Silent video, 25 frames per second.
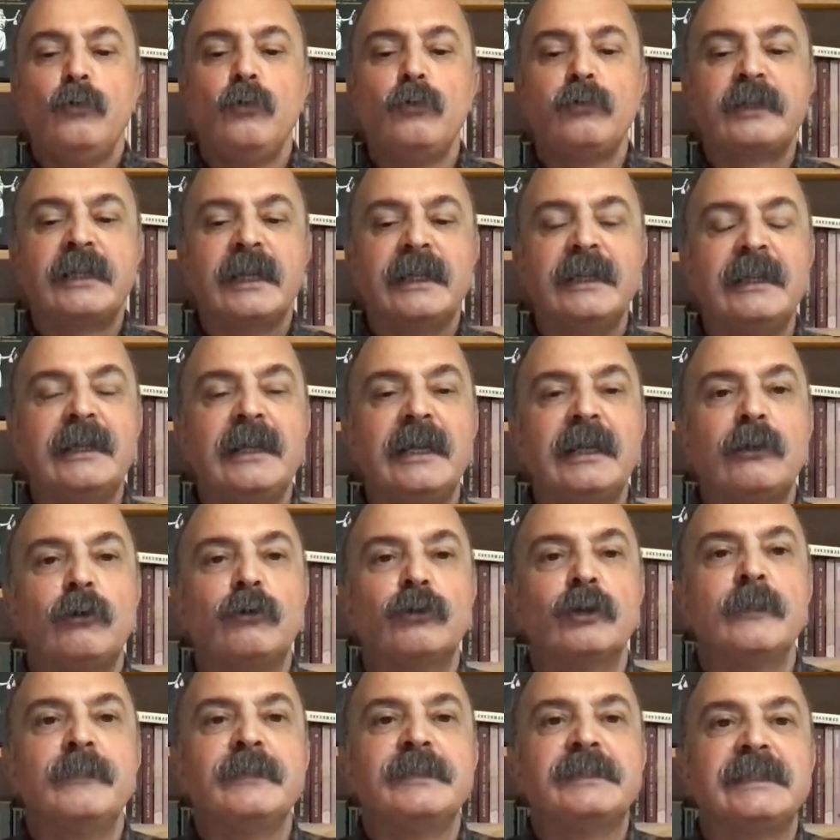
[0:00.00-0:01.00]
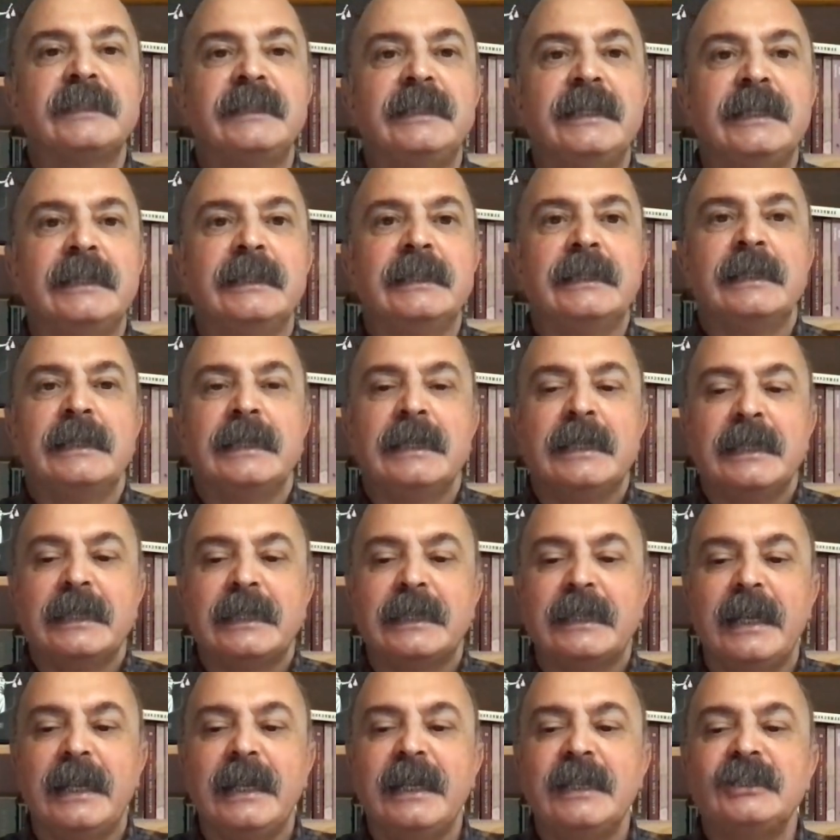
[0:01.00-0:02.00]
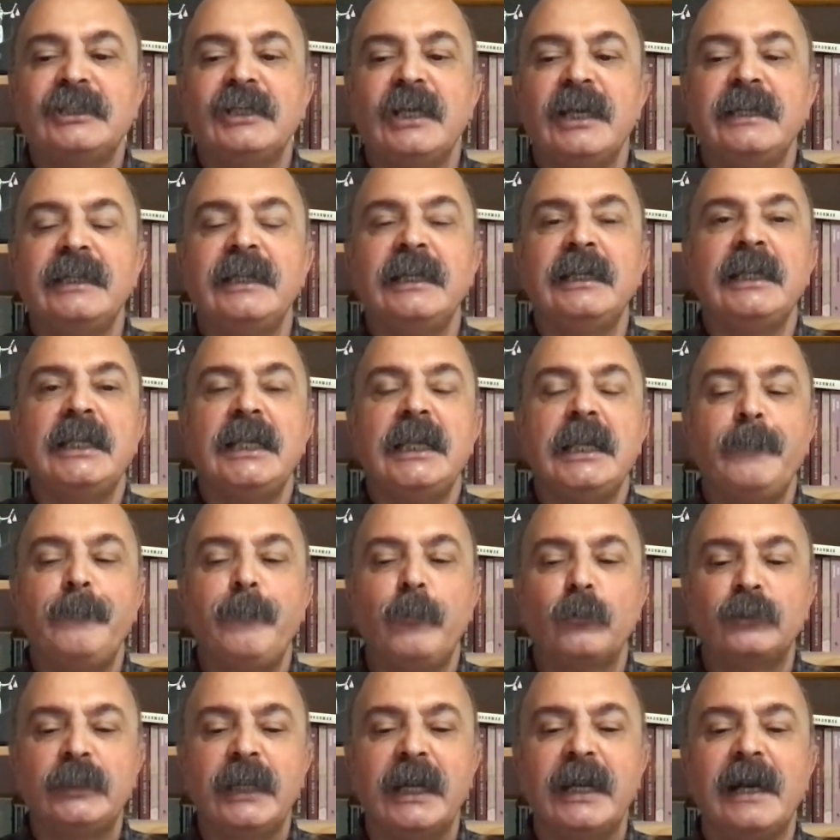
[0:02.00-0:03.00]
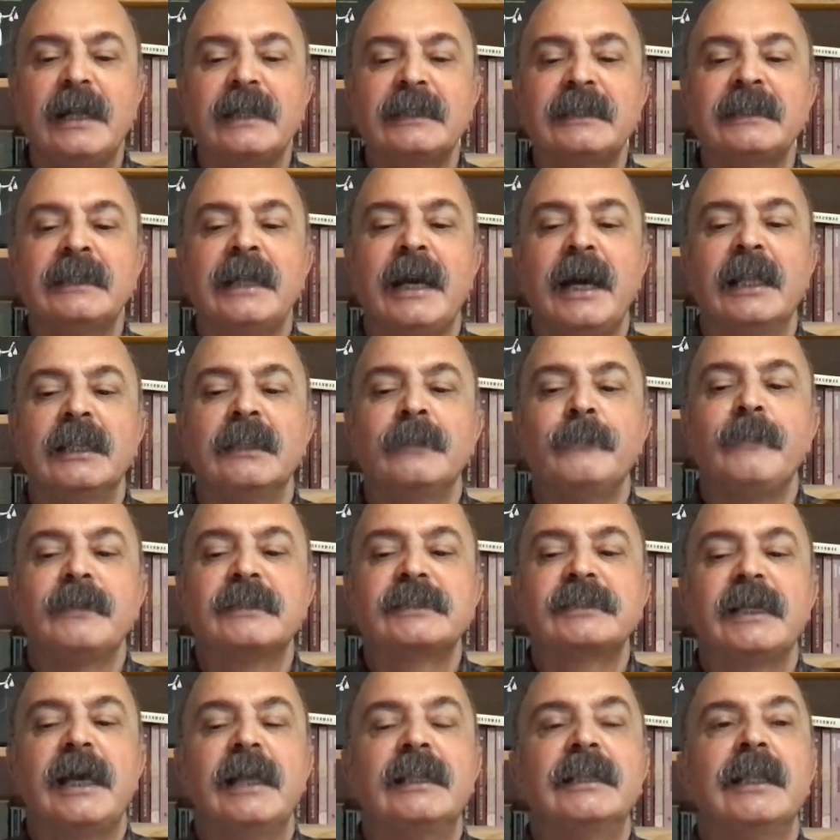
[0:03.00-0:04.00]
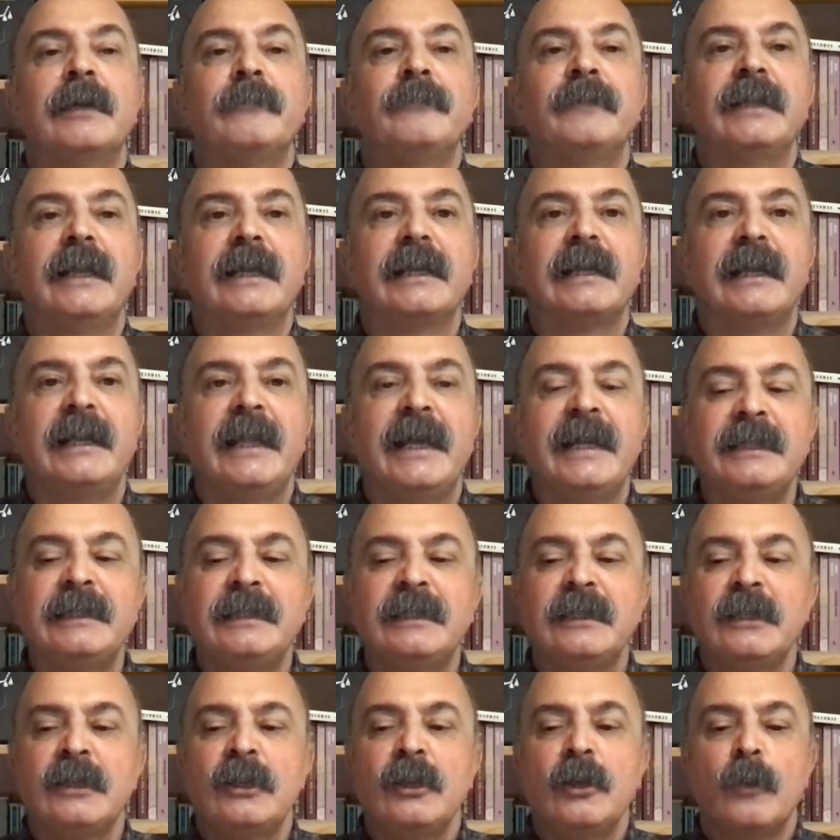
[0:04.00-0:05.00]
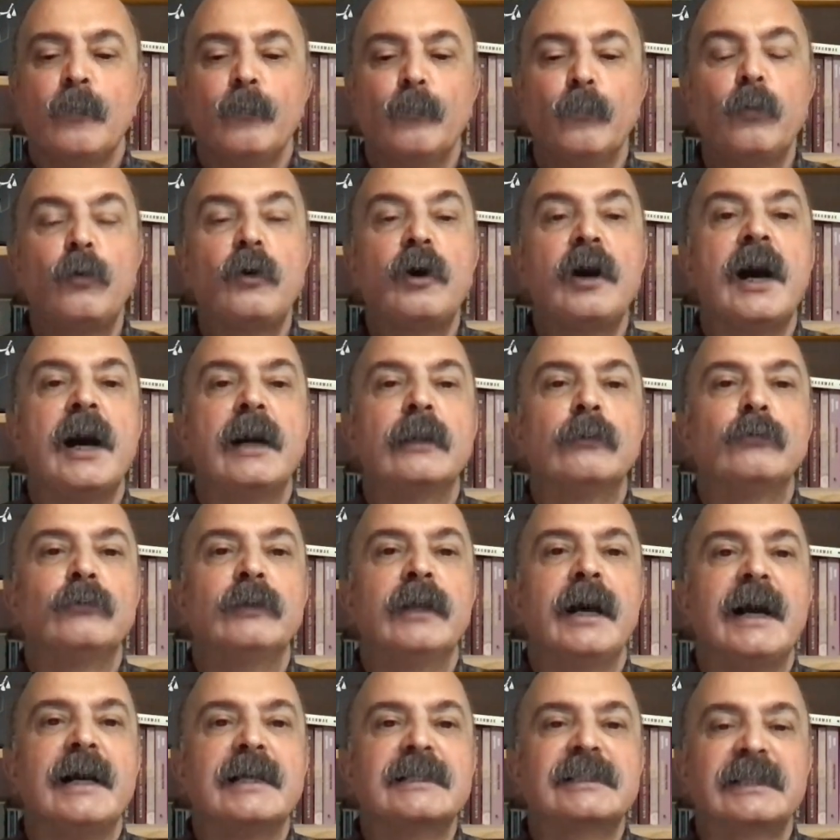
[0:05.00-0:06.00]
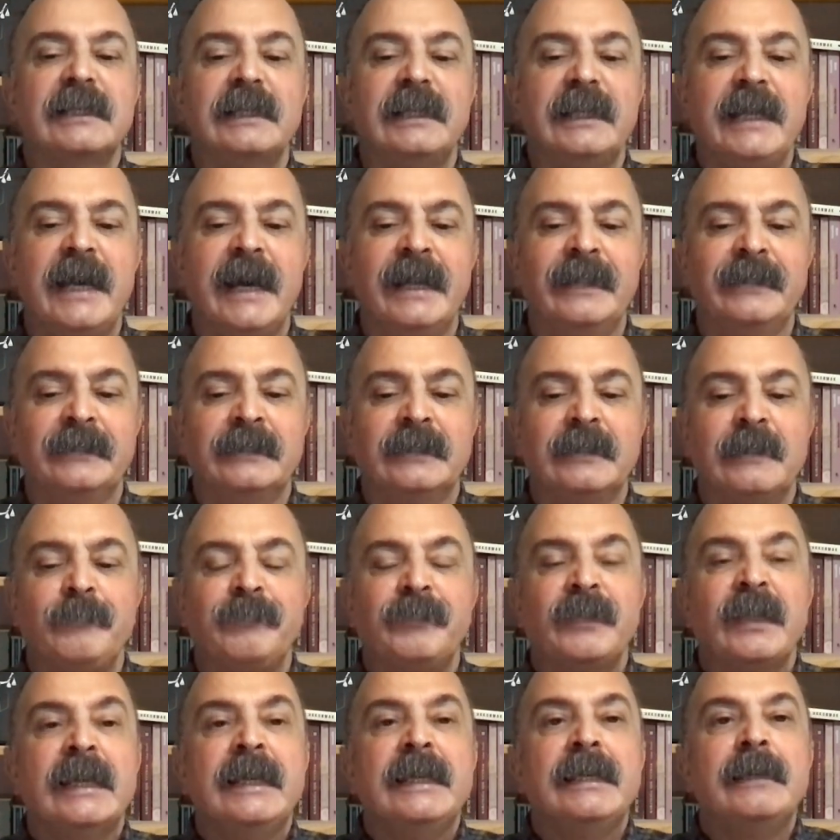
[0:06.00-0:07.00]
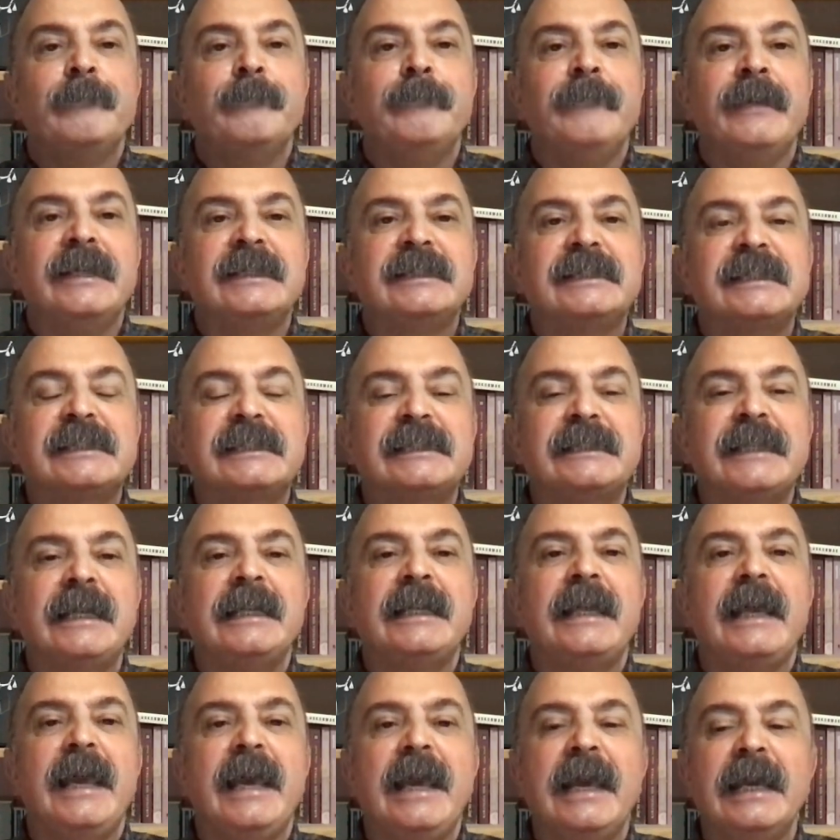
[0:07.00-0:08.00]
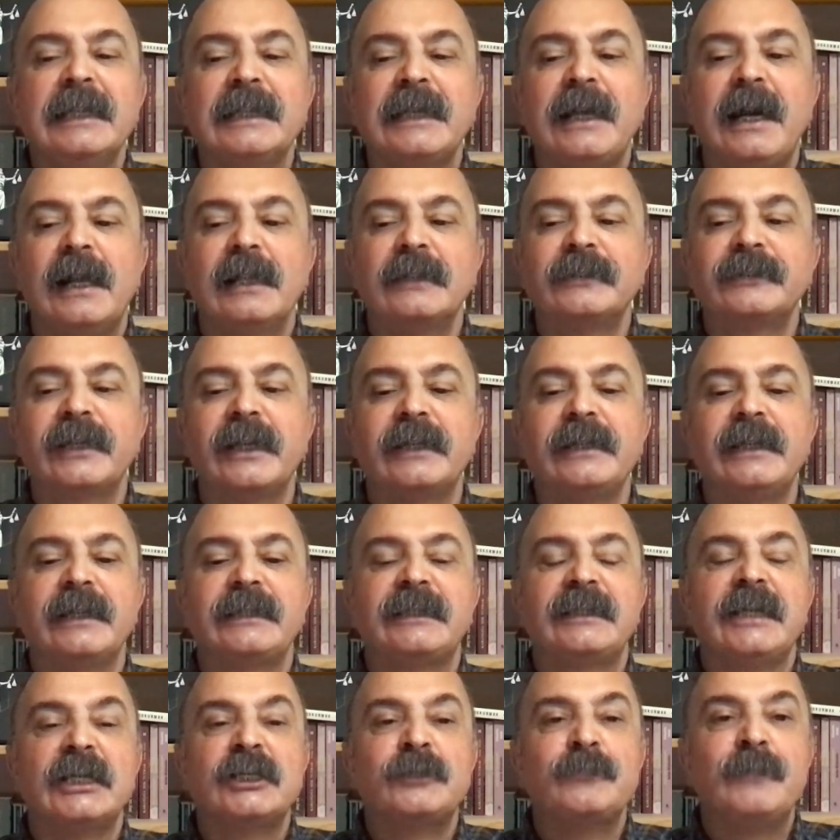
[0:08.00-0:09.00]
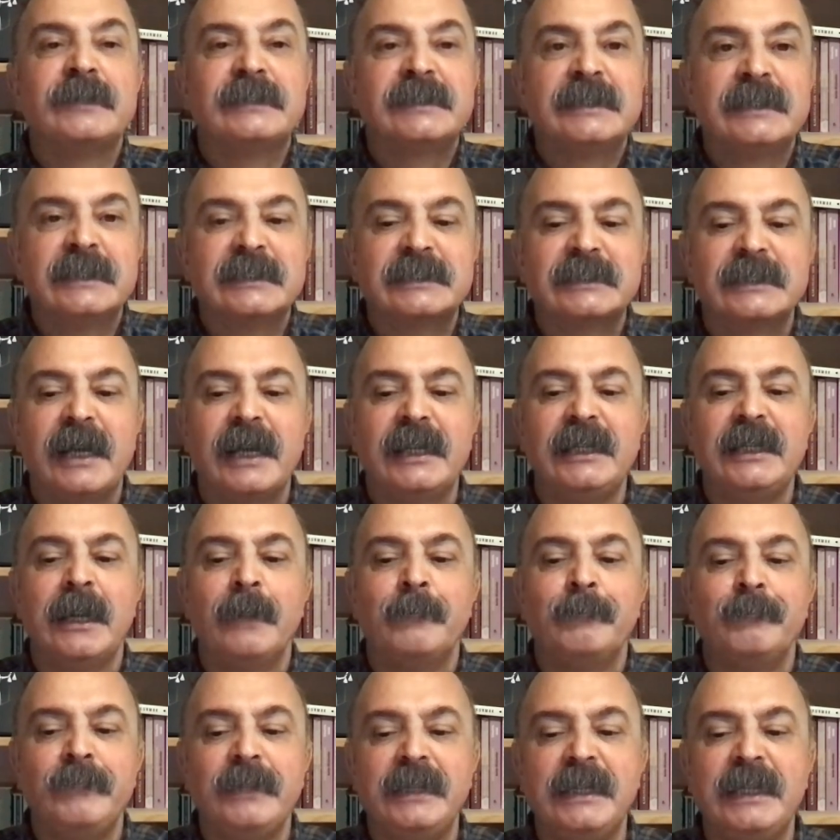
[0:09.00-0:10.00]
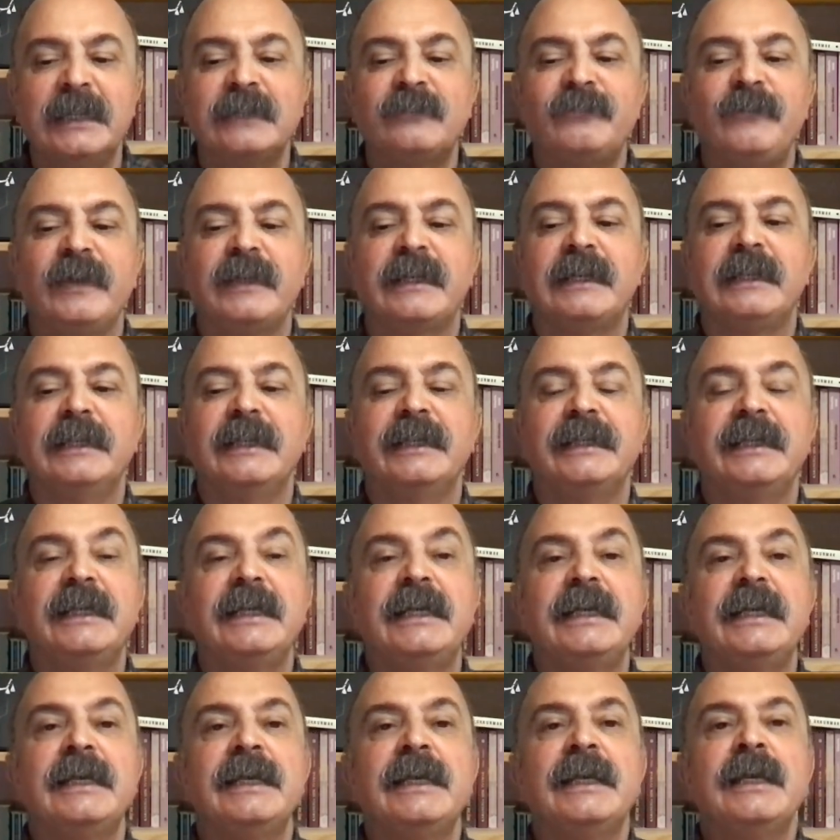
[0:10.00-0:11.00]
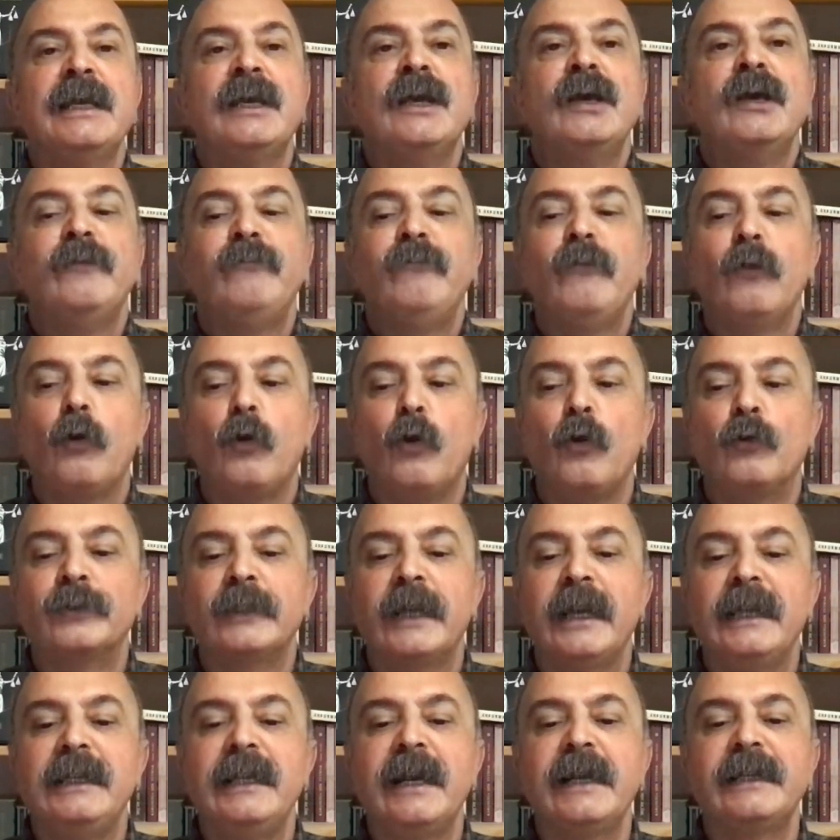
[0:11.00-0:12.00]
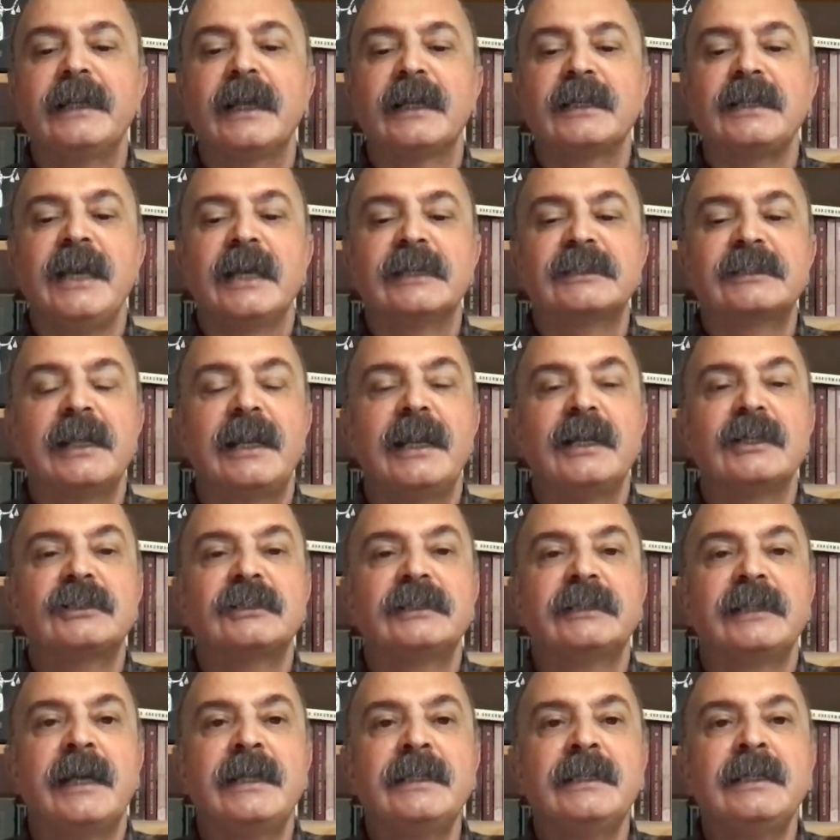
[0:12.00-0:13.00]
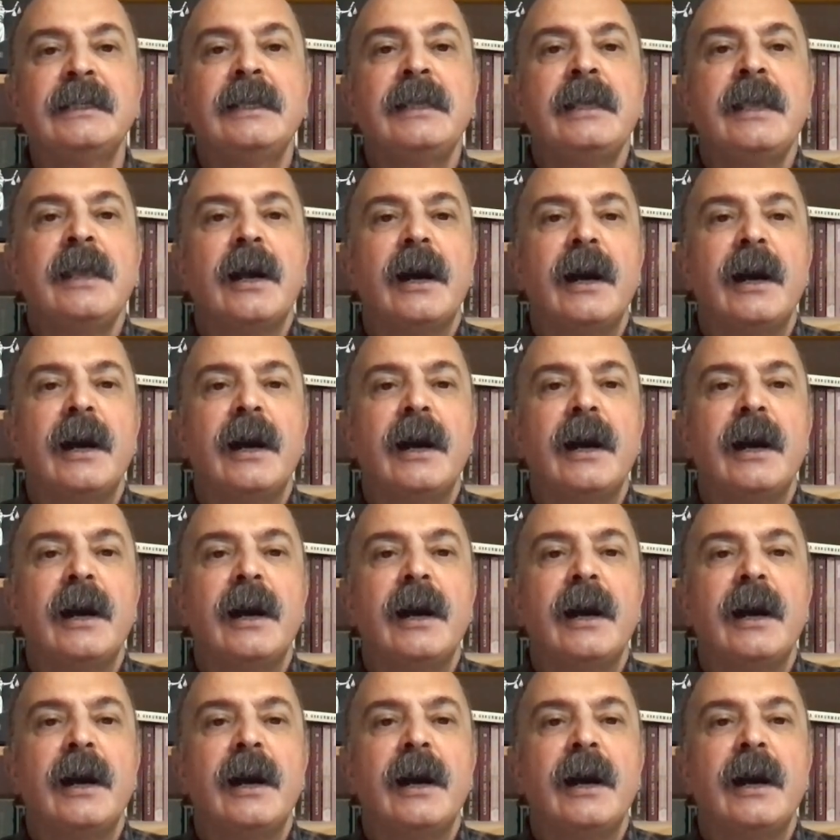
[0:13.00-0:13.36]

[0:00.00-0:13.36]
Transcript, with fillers: Ülkenin ekonomisinin geleceğinin ipotek altına alınması anlamına gelen bu kanunu hazırlayan, meclisten el kaldırarak geçmesini sağlayan milletvekilleri ve onaylayarak yasalaştıran